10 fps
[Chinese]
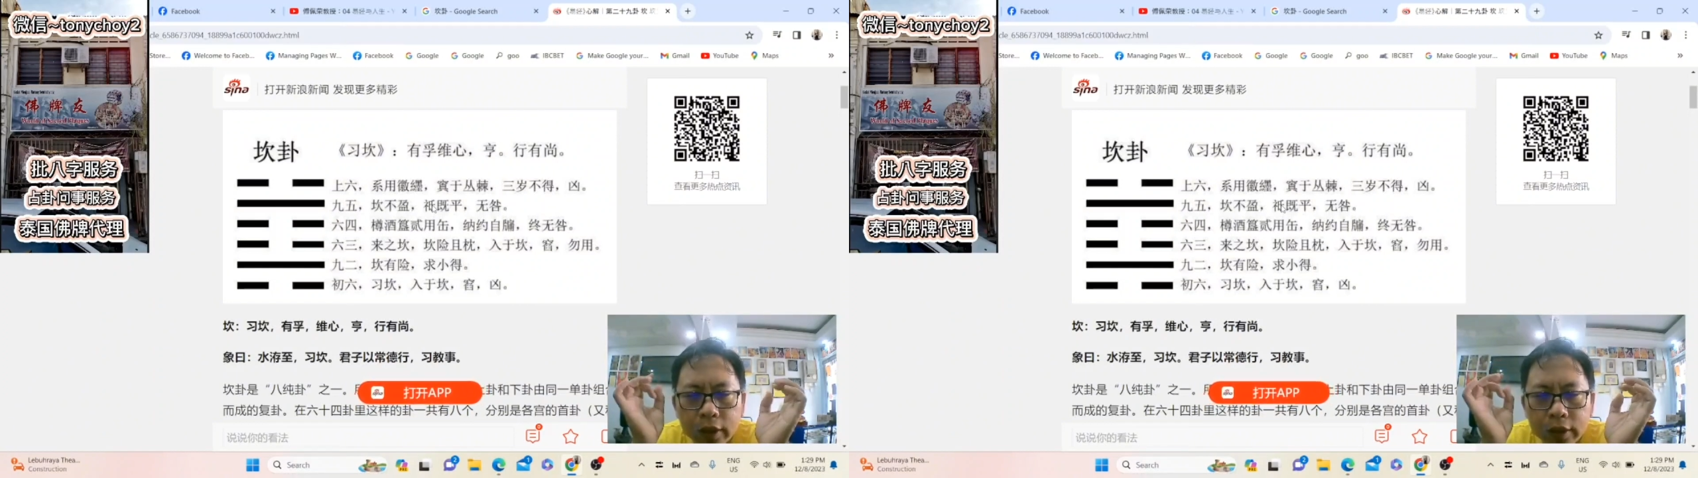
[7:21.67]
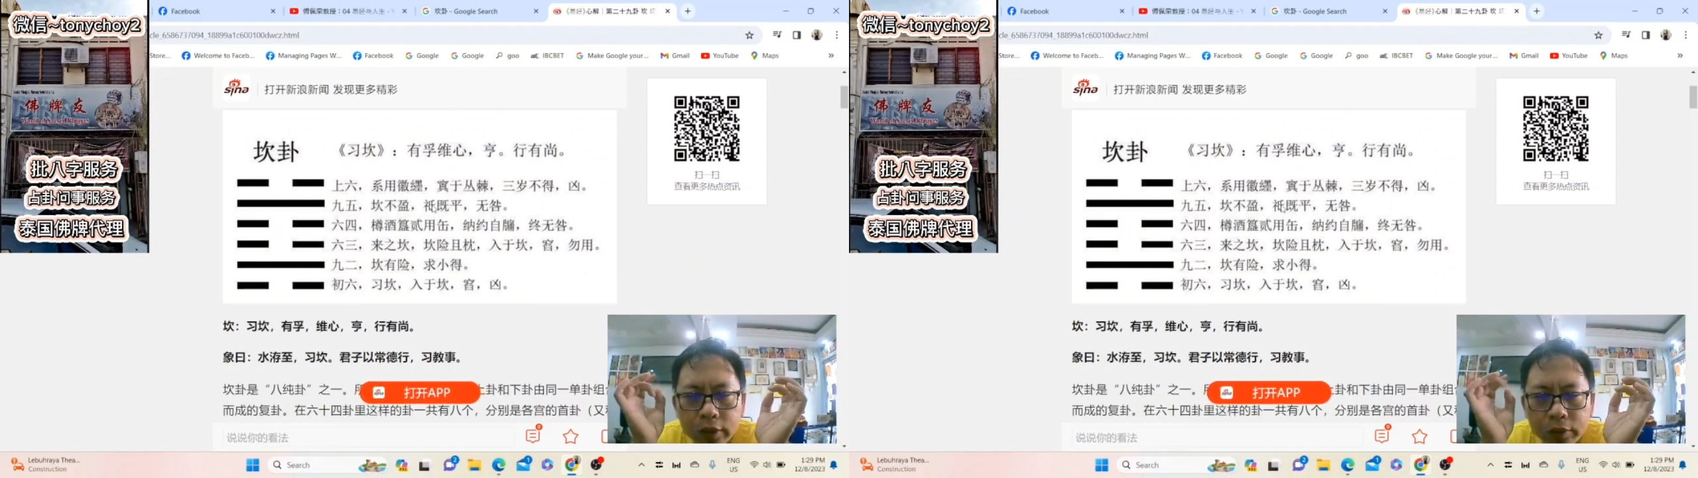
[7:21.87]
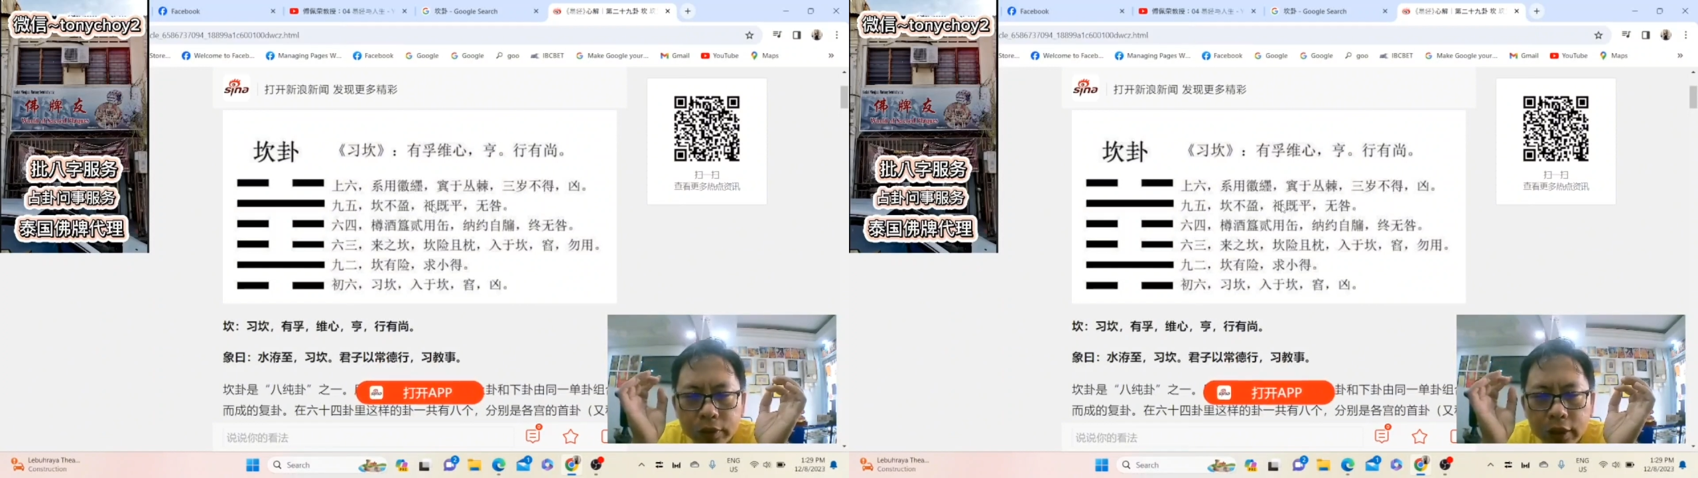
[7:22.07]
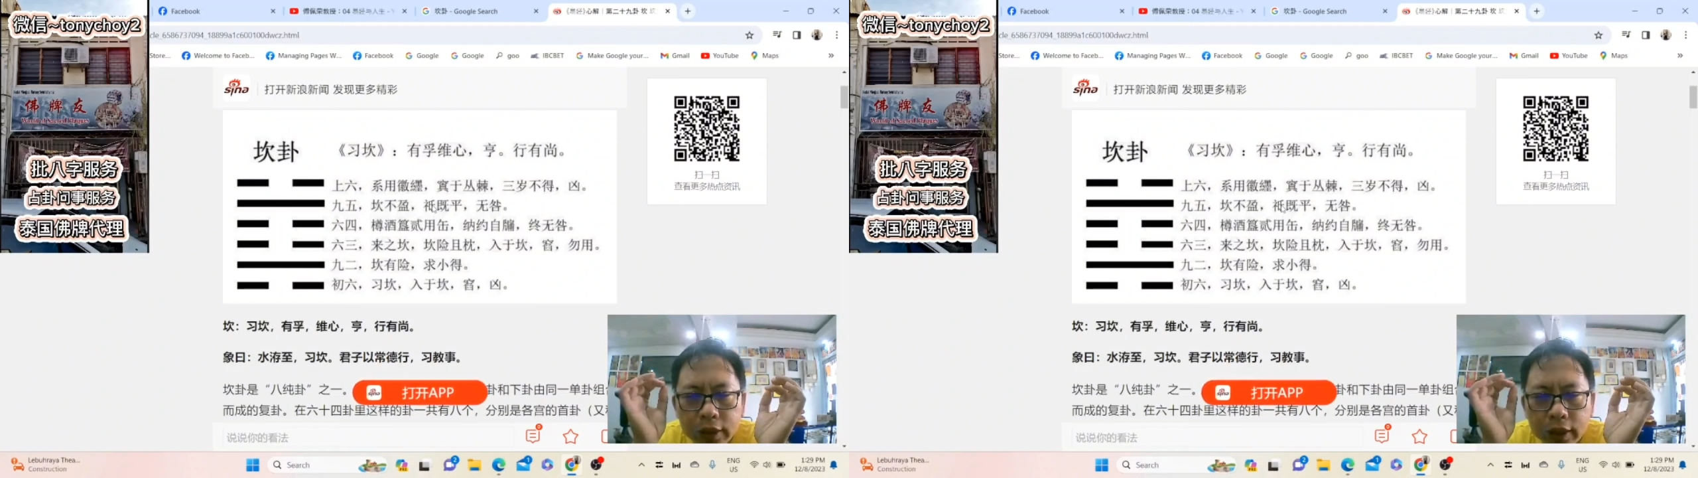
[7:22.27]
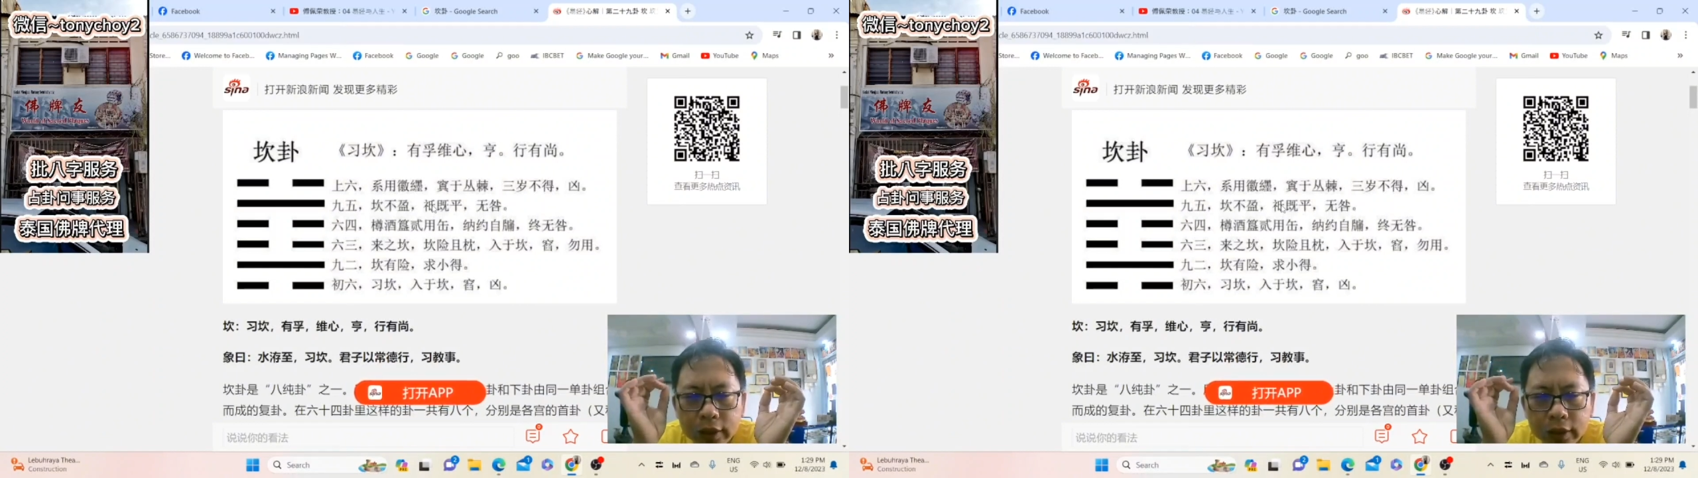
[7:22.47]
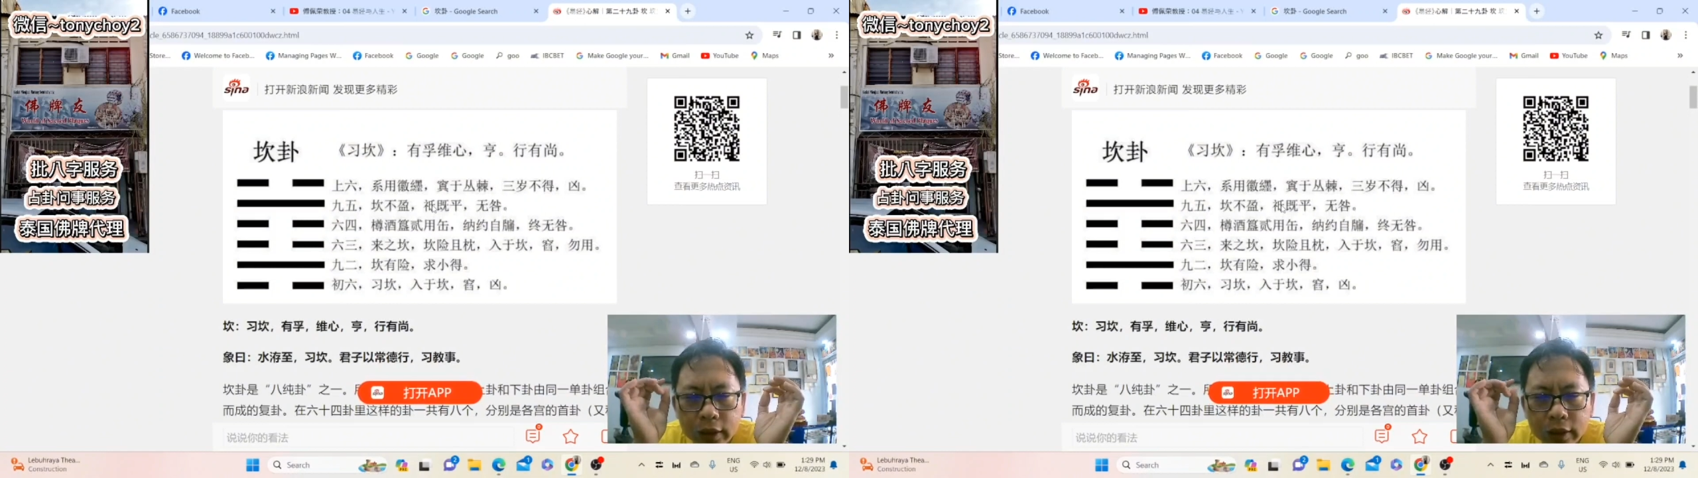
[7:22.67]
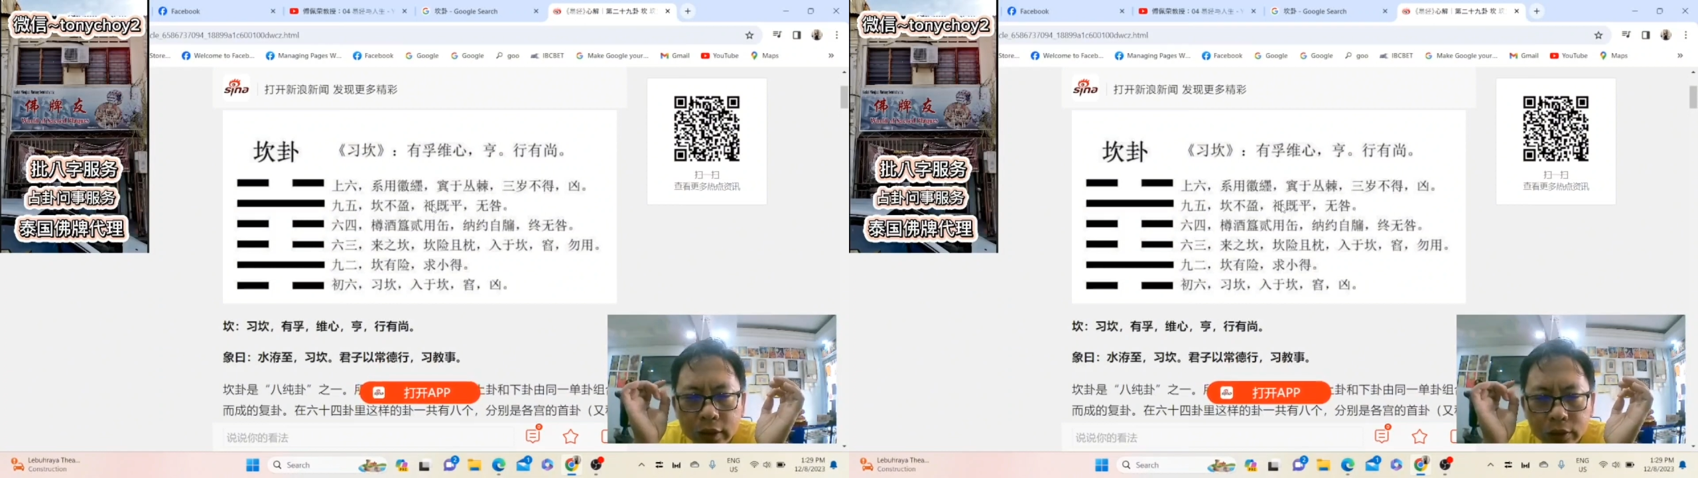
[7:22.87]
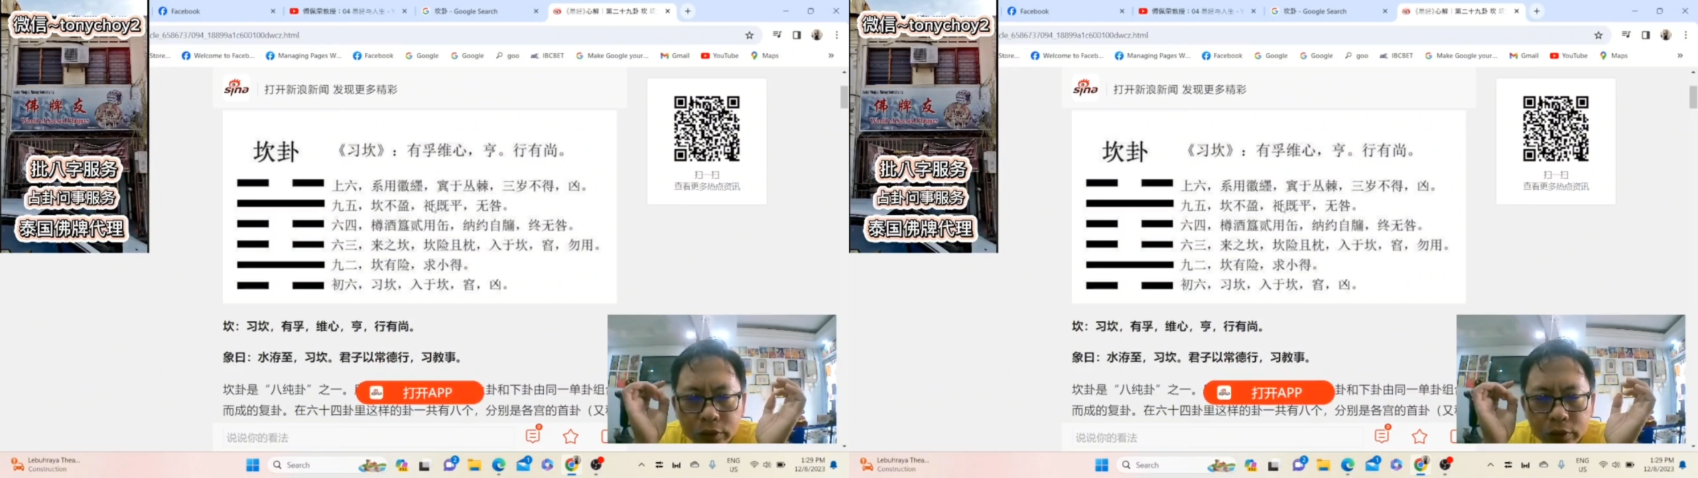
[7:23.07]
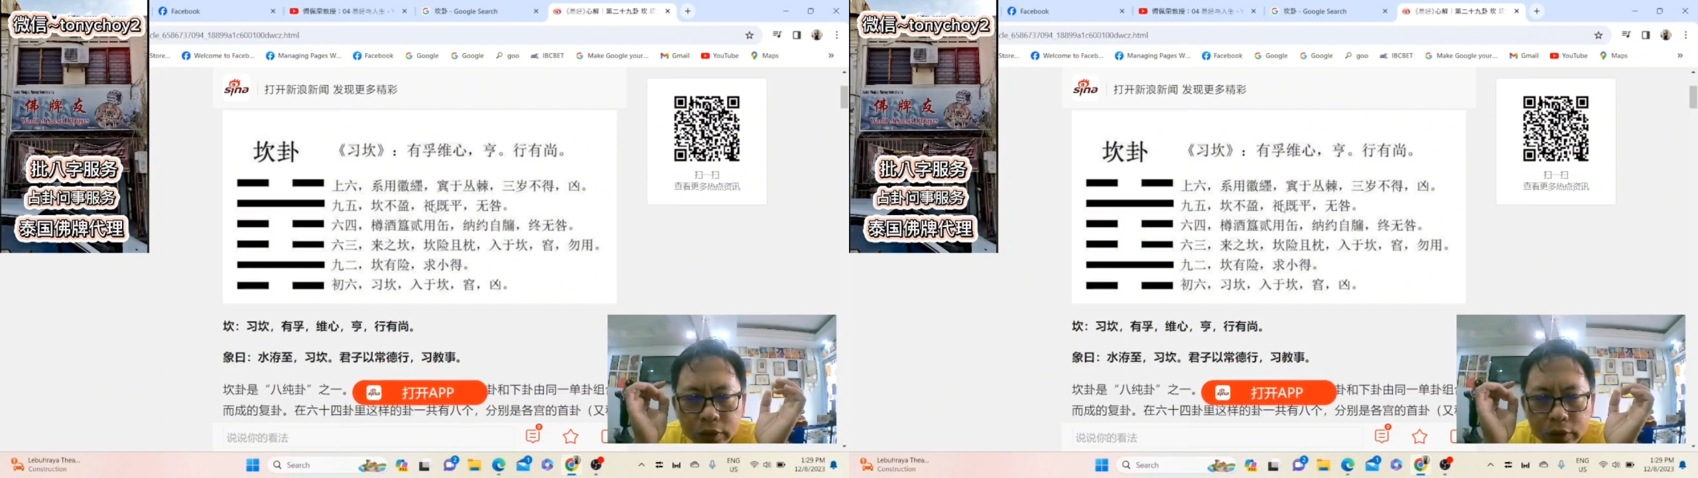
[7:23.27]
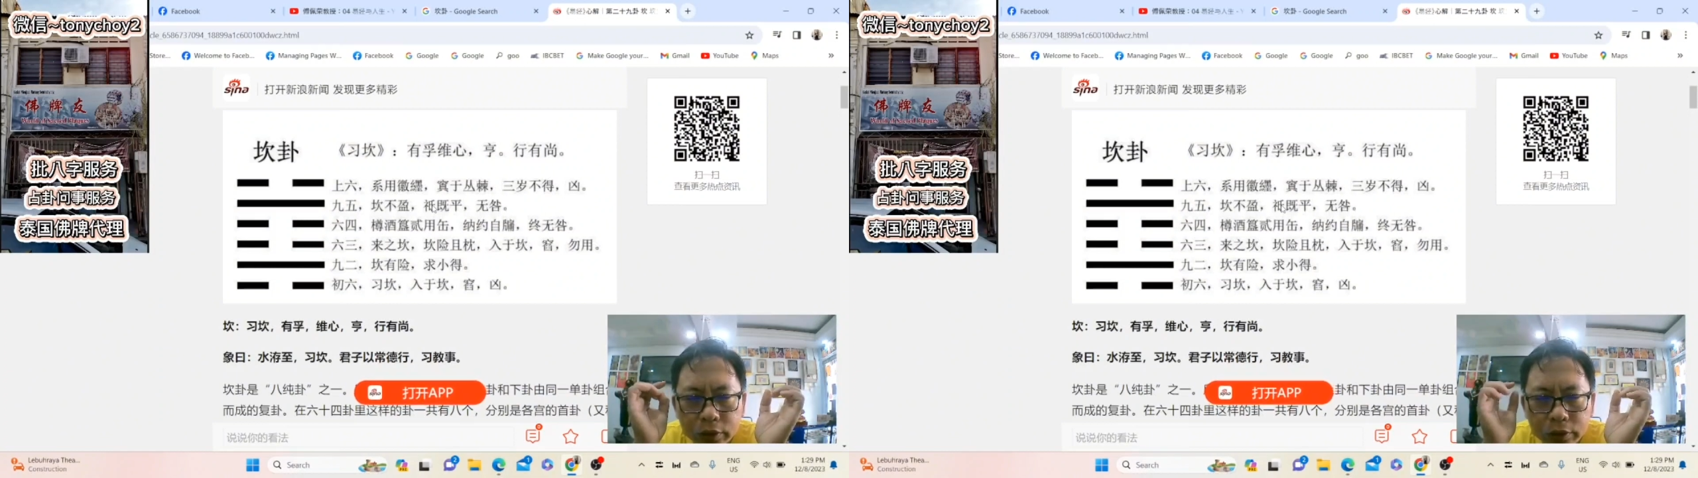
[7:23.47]
十五，第三千亨，君
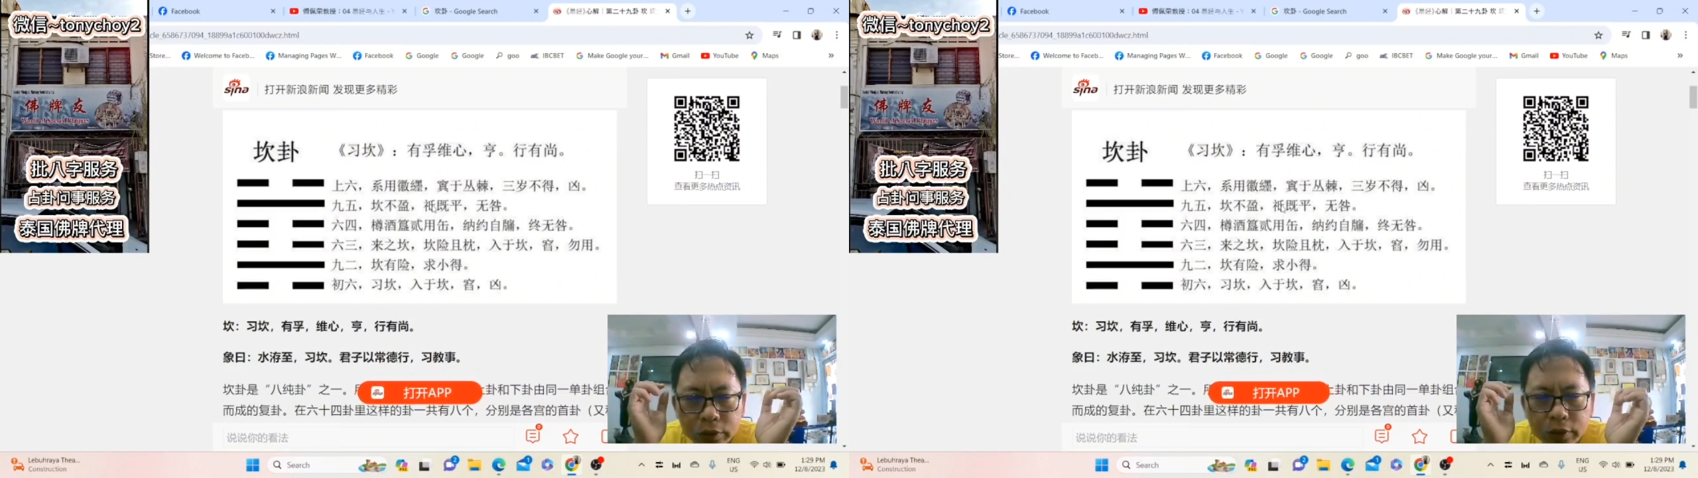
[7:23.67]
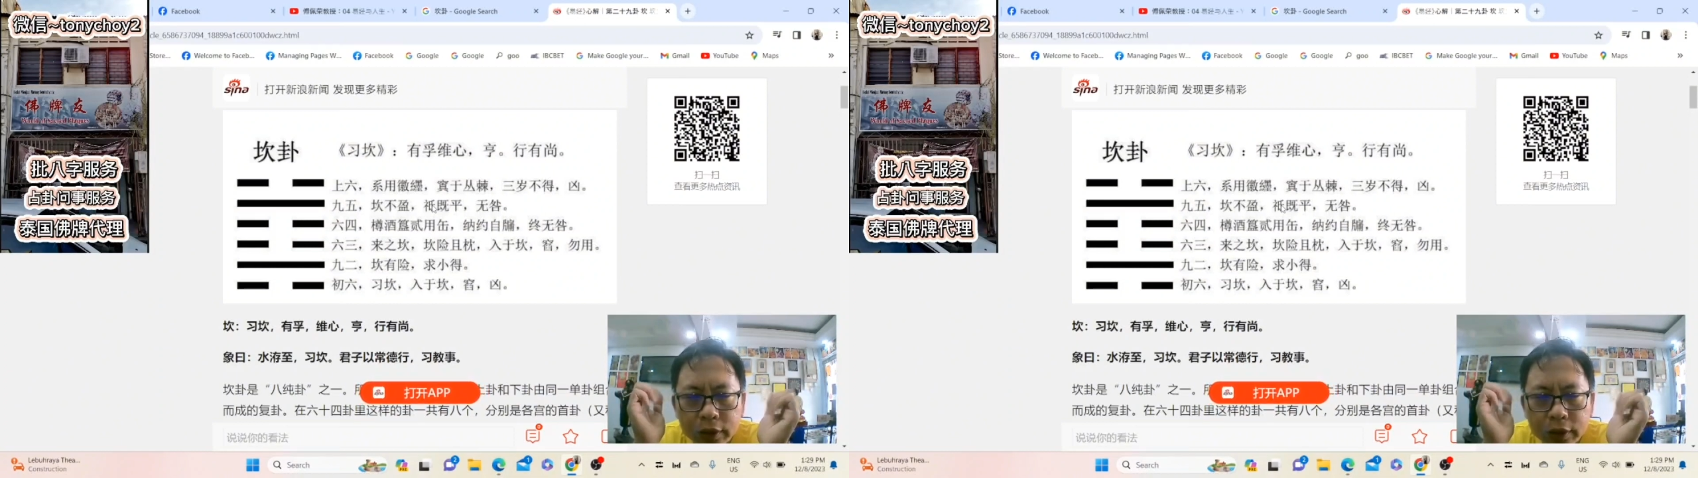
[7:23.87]
子由中。